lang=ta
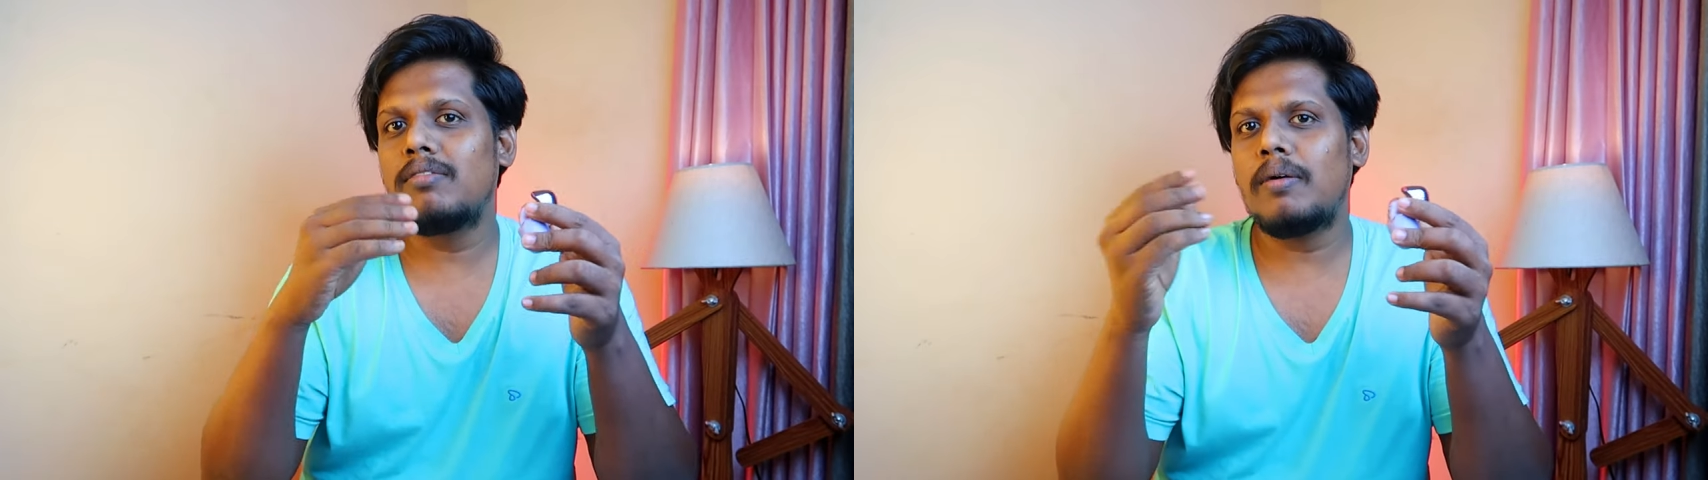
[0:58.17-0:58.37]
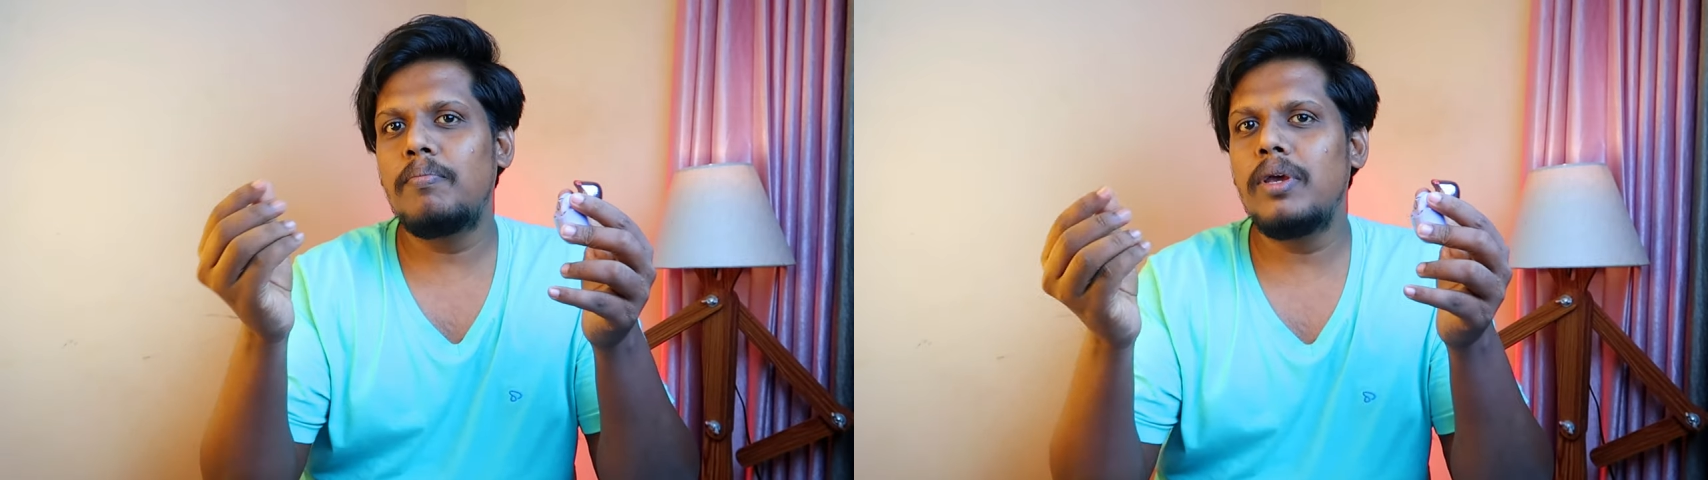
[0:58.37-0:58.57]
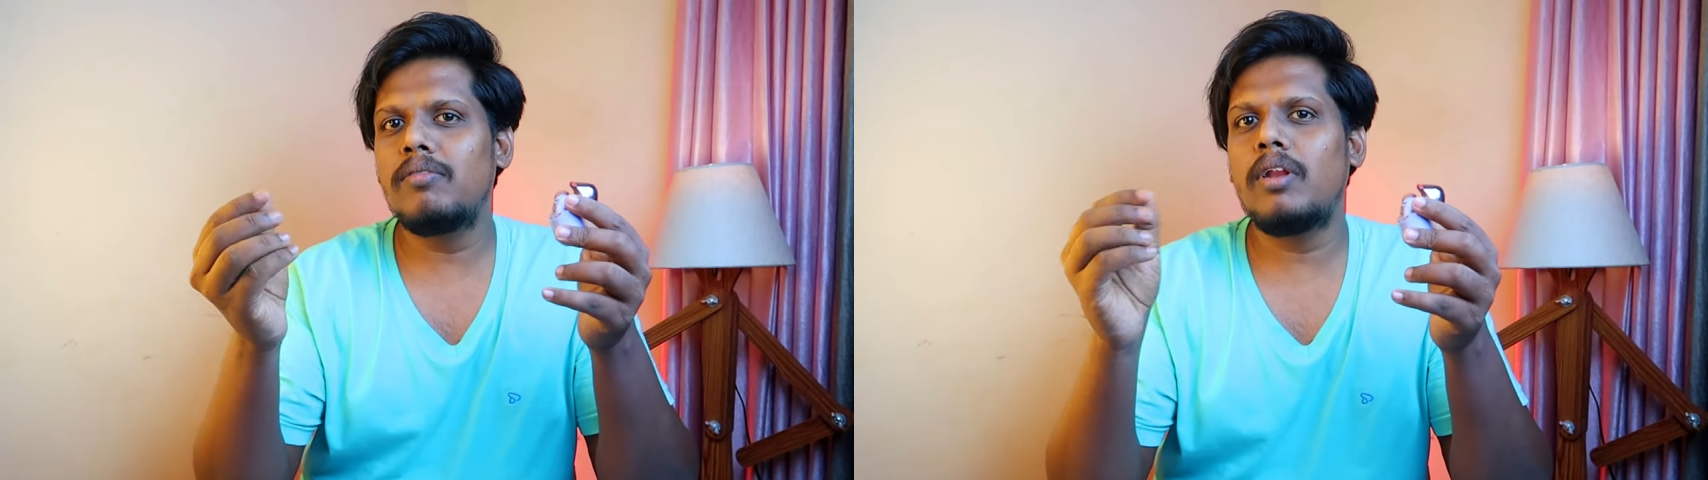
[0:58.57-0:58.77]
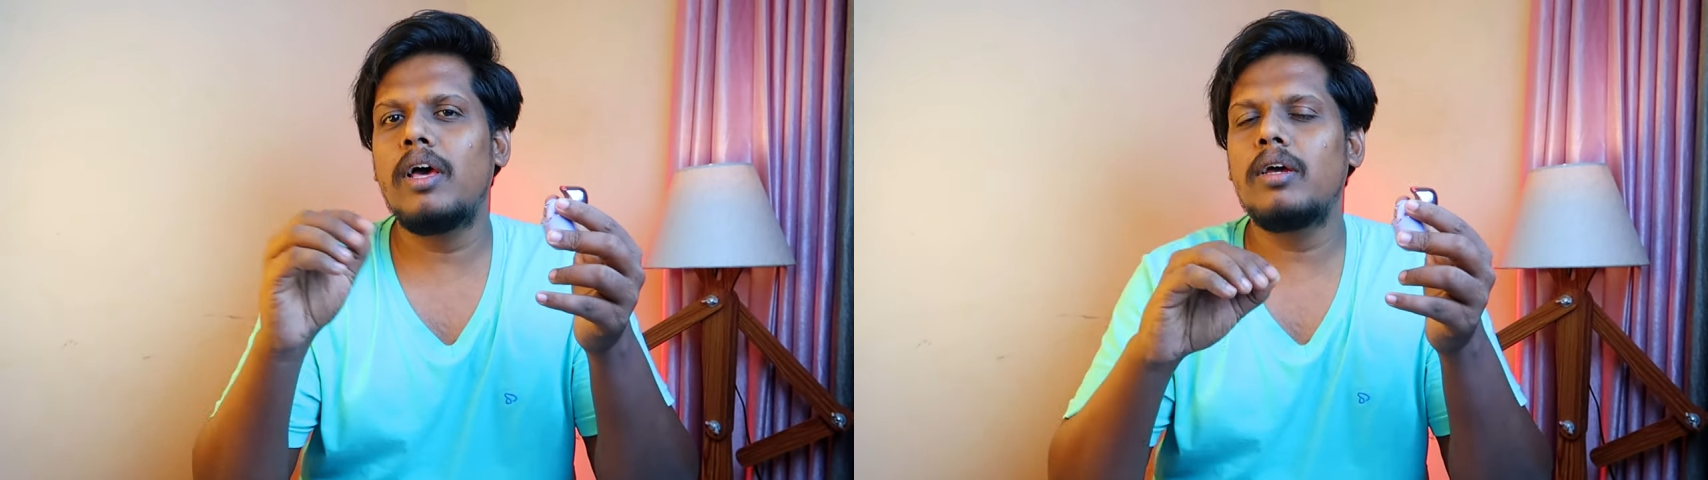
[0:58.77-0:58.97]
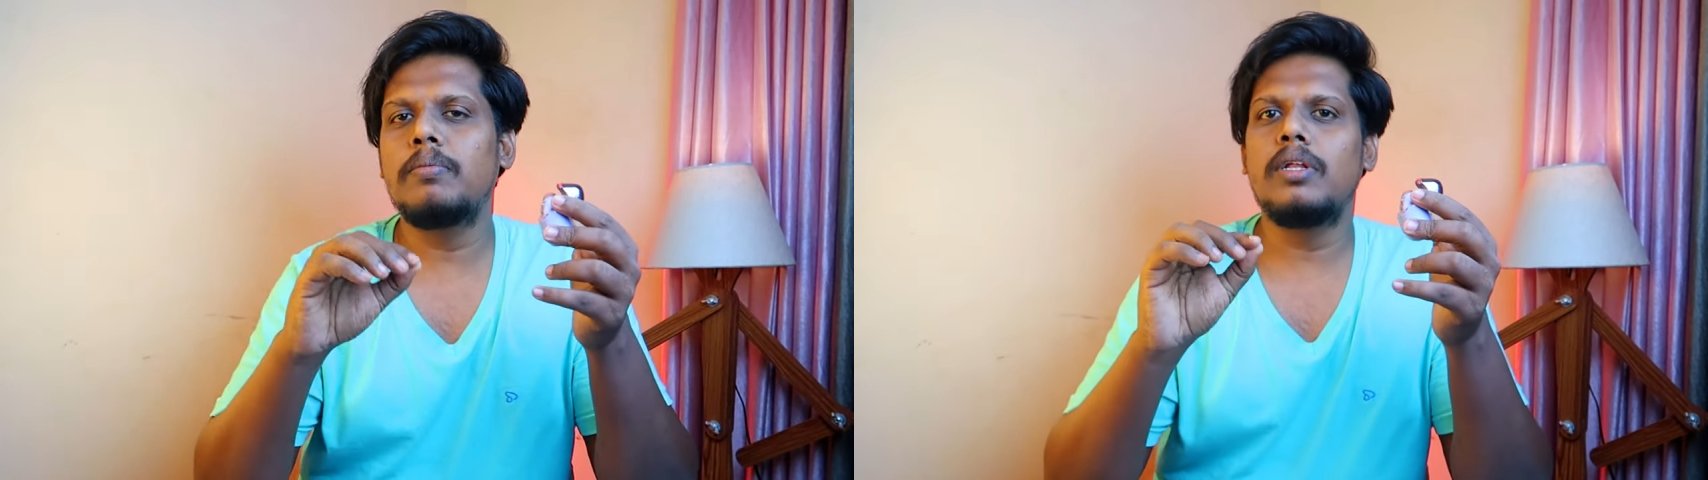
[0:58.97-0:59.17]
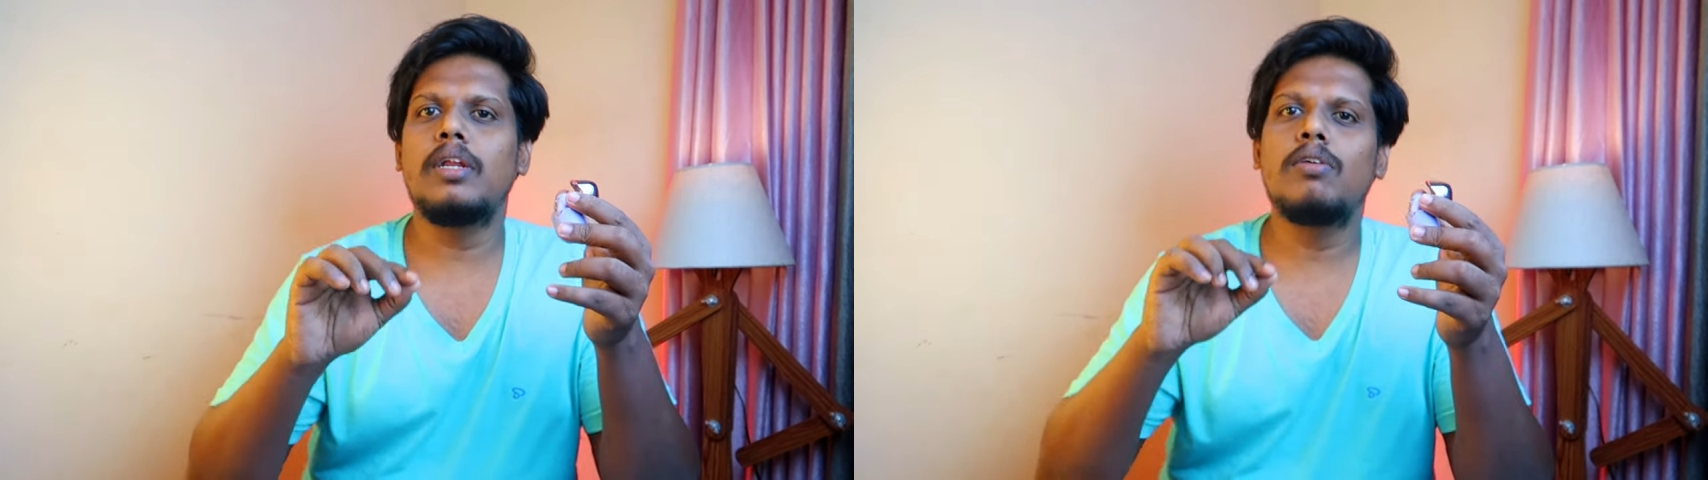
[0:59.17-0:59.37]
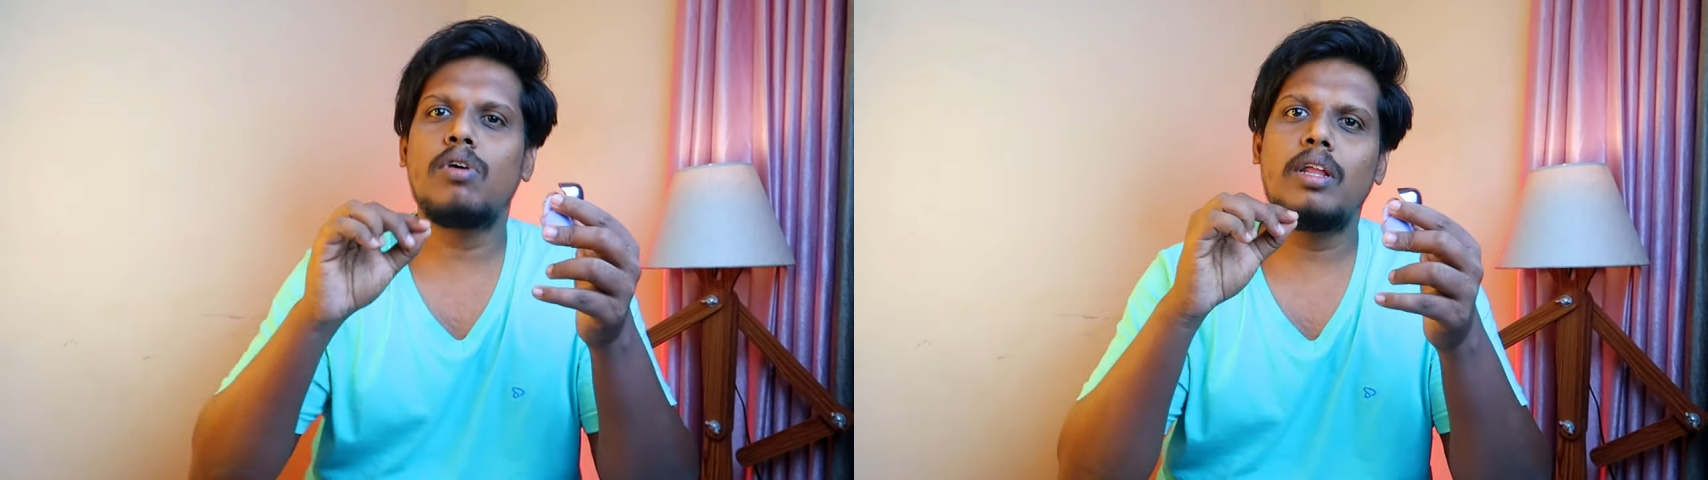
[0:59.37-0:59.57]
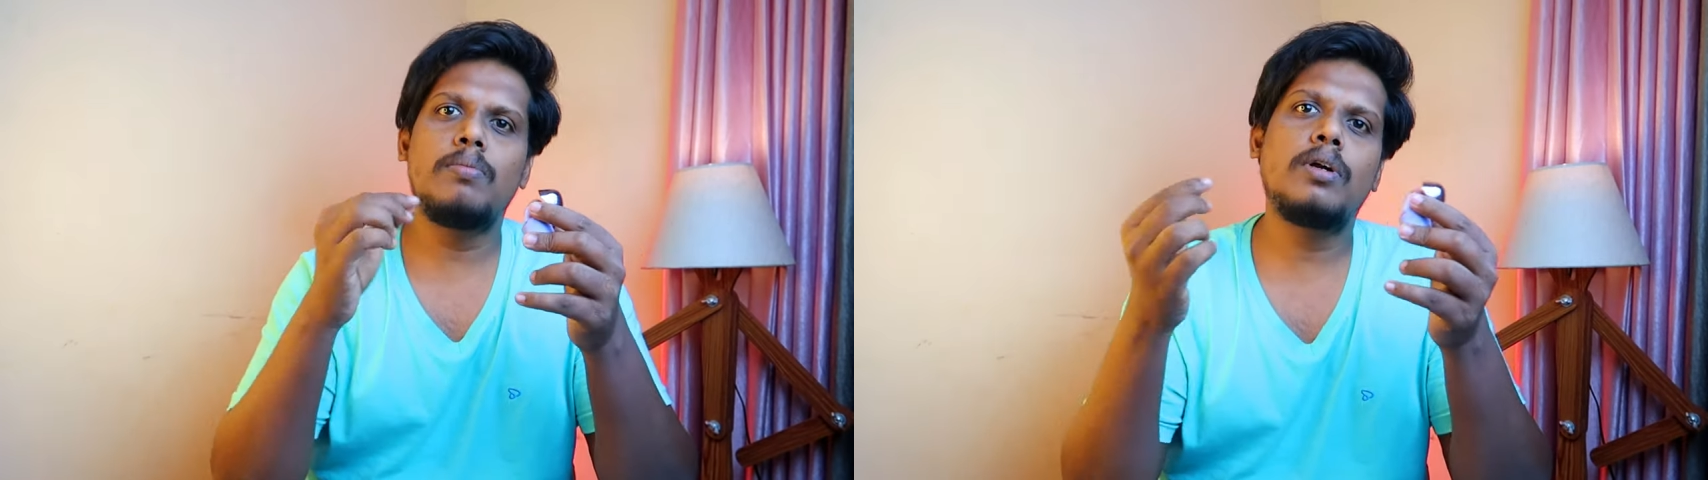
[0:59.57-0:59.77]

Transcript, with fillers: சப் பேஸ்லாம் இருக்குது பார்த்தீங்களா ஸோ அது